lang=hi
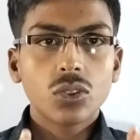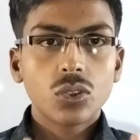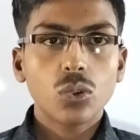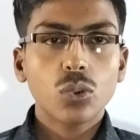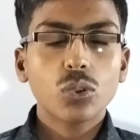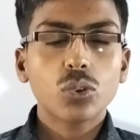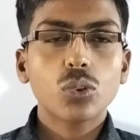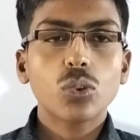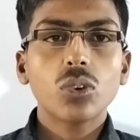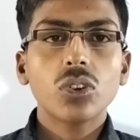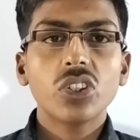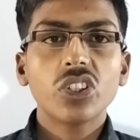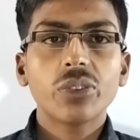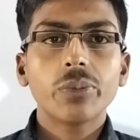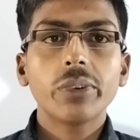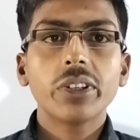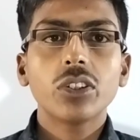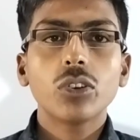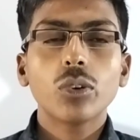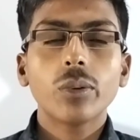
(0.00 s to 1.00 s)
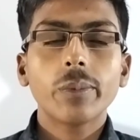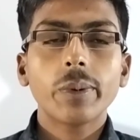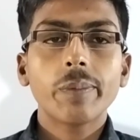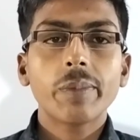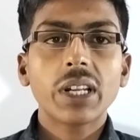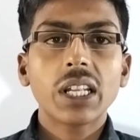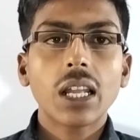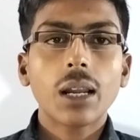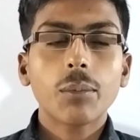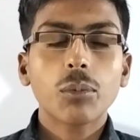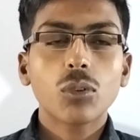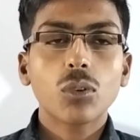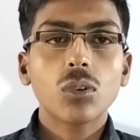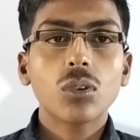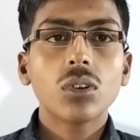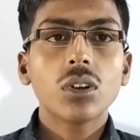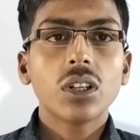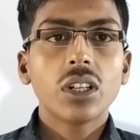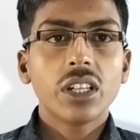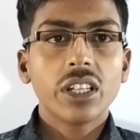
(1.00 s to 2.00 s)
दोस्तों इस वीडियो में मैं
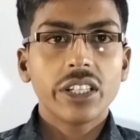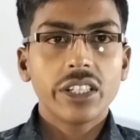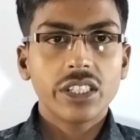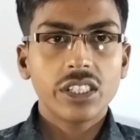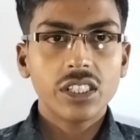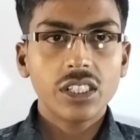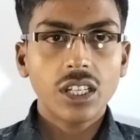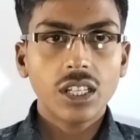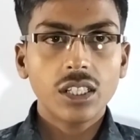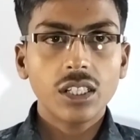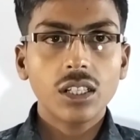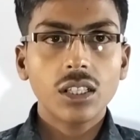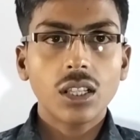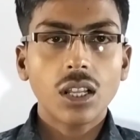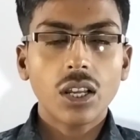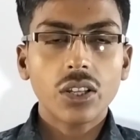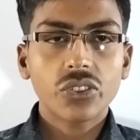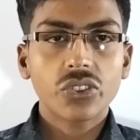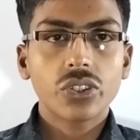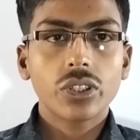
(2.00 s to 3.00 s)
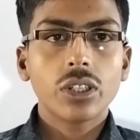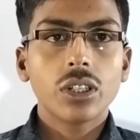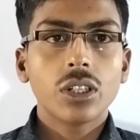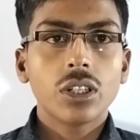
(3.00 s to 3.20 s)
आपको हियरिंग लॉस